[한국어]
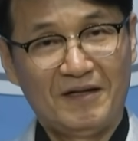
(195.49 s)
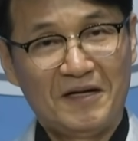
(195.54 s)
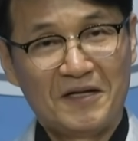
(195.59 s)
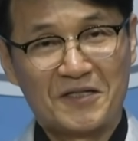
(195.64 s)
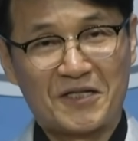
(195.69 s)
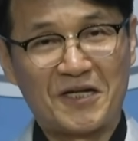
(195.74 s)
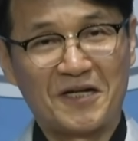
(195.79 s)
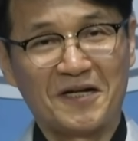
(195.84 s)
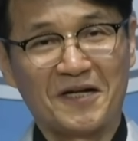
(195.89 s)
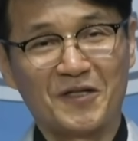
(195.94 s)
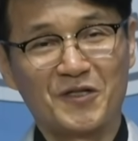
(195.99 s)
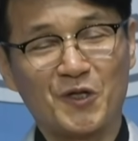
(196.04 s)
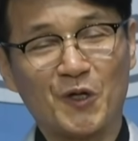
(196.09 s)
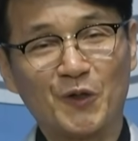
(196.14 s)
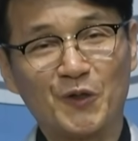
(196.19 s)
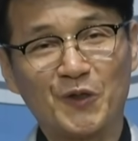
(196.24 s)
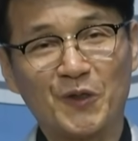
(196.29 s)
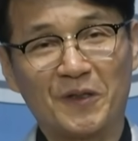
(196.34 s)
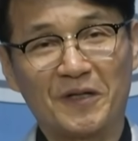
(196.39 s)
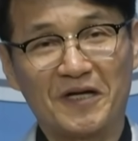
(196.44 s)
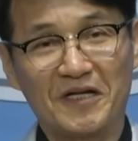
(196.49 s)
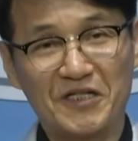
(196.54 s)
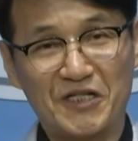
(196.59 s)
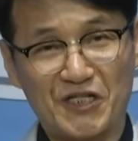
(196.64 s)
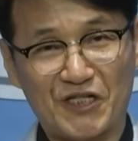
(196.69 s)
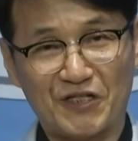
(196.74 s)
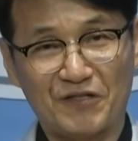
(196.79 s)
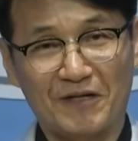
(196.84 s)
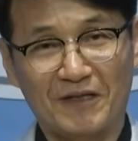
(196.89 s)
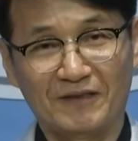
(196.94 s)
제가 접견한
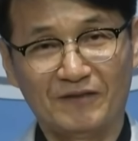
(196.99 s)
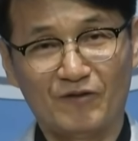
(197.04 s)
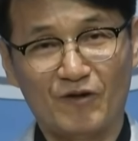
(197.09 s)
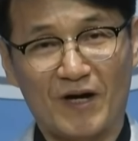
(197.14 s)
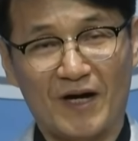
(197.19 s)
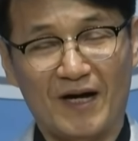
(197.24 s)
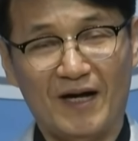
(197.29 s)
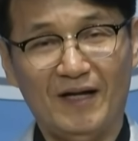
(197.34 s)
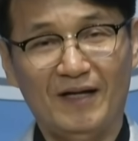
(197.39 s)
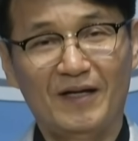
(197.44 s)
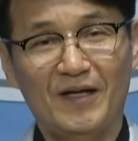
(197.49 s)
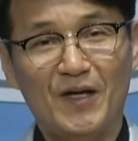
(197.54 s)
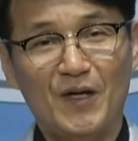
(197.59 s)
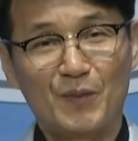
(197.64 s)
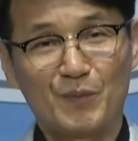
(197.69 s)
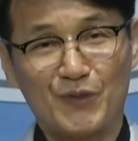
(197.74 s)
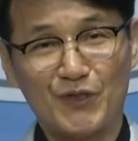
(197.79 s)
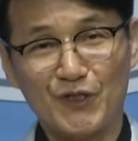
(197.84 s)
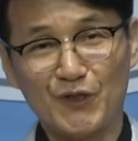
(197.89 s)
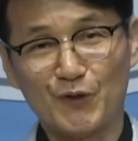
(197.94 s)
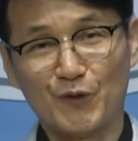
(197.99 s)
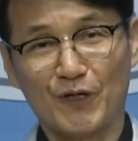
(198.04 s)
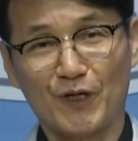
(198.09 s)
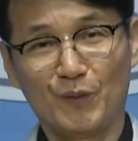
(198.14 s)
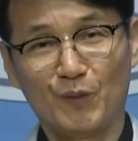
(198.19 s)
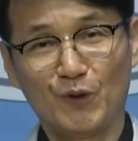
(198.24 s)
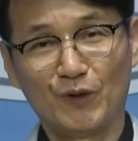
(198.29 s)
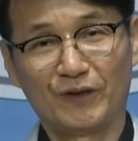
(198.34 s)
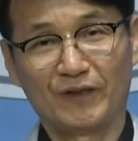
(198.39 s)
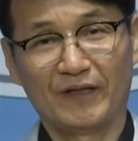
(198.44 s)
시간과 비교해
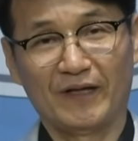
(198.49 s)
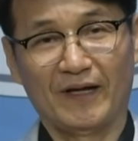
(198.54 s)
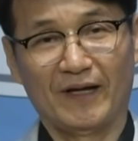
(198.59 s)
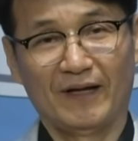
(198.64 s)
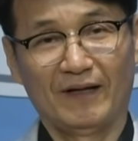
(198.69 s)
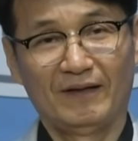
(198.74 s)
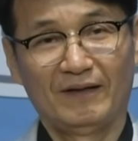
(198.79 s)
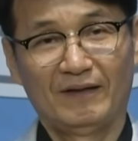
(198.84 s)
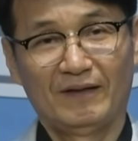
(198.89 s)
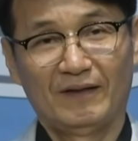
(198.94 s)
볼 때